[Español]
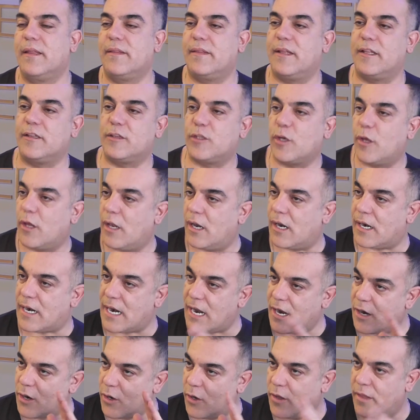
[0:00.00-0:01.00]
Dentro del
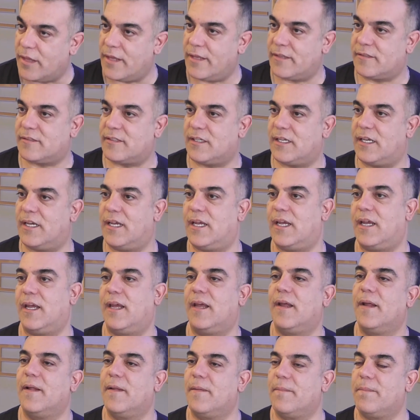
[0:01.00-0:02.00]
rango de, ese,
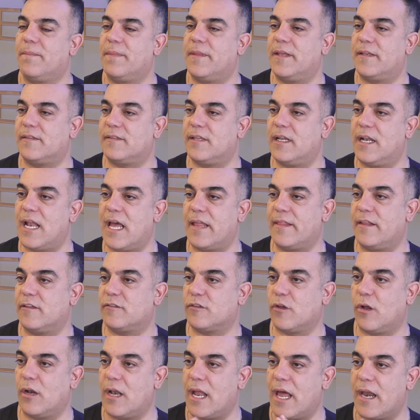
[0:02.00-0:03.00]
de, de
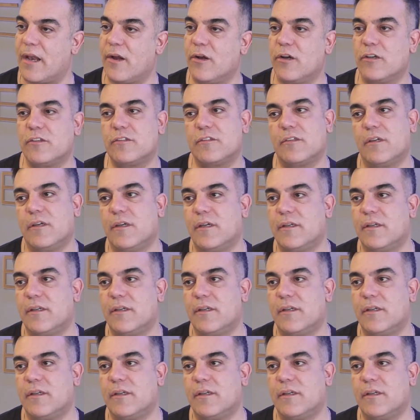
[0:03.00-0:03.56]
esos largos